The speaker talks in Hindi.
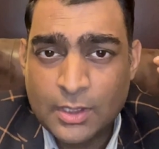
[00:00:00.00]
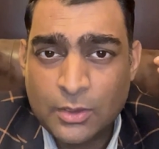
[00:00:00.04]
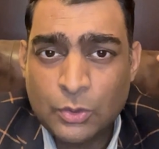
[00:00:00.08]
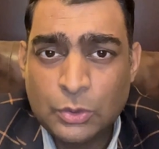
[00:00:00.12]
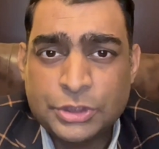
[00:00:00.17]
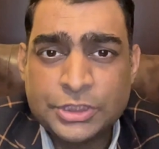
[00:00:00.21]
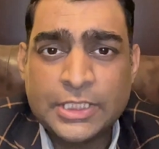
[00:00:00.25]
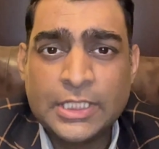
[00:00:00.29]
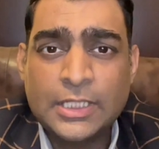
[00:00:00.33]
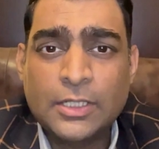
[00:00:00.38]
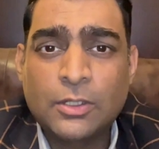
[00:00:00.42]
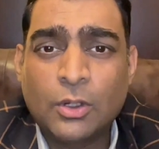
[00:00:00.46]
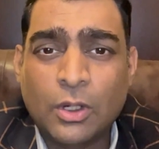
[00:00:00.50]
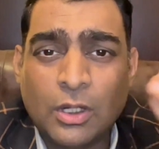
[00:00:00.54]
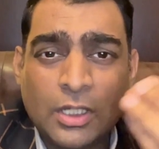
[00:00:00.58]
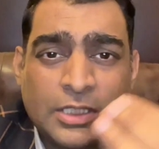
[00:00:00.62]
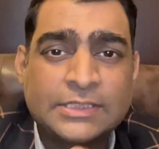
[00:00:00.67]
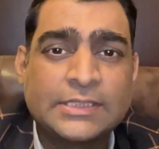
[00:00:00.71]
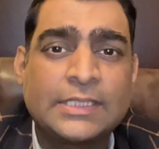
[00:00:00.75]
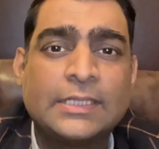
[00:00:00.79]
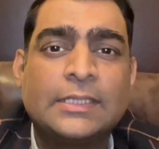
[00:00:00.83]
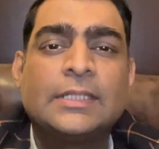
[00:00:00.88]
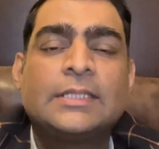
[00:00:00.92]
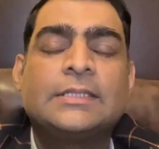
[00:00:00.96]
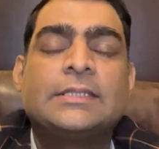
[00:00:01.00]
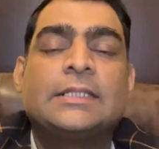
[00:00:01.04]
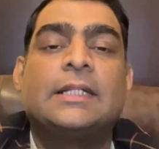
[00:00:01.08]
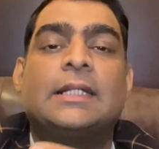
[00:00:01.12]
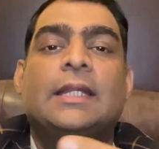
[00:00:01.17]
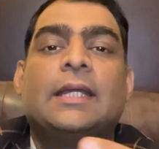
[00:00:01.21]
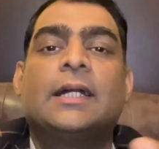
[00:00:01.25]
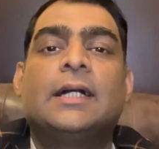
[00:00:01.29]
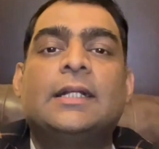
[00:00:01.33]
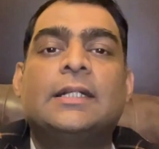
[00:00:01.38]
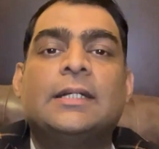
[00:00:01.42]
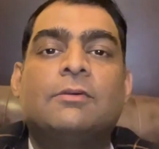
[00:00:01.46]
उसकी कॉस्ट के अंदर चला
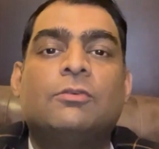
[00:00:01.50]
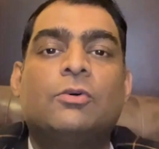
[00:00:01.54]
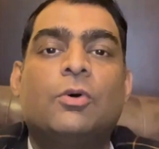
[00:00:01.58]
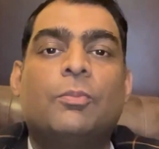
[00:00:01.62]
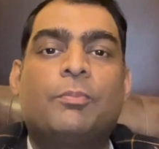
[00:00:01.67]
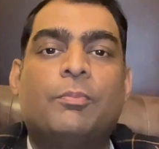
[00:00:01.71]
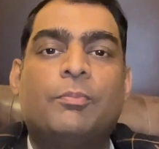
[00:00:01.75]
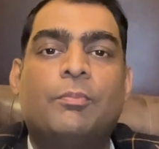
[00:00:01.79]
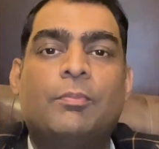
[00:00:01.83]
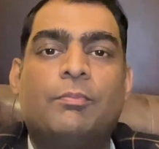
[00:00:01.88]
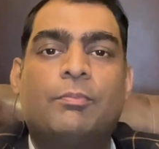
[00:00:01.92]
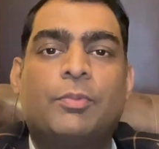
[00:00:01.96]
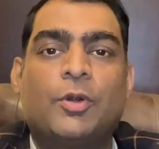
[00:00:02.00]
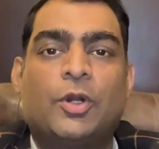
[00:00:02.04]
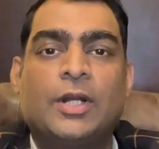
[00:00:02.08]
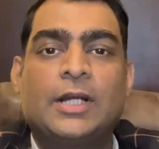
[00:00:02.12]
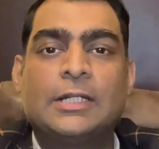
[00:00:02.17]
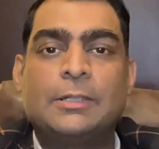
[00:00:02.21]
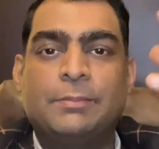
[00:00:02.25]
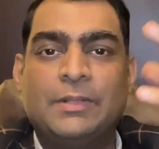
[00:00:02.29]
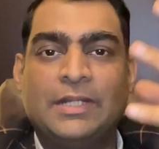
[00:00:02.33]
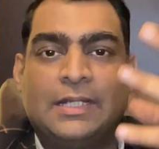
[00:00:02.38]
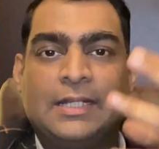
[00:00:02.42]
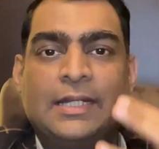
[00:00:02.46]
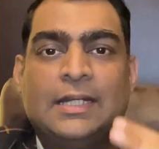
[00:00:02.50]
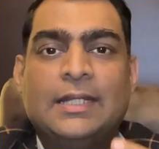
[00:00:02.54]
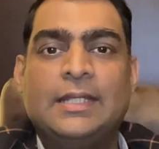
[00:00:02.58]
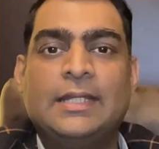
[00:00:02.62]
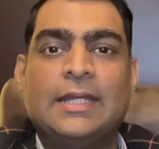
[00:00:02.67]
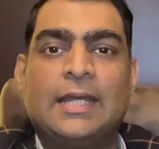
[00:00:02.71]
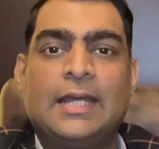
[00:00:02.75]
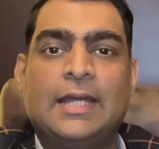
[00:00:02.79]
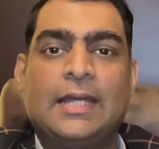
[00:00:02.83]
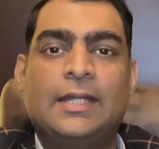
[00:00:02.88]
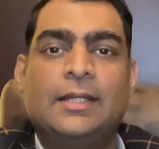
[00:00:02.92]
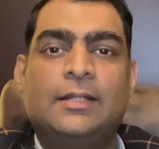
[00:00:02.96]
जाएगा जब वो प्रोडक्ट बिक रही
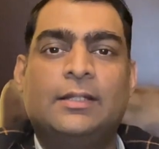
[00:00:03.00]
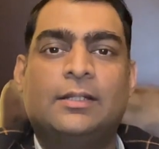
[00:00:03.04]
है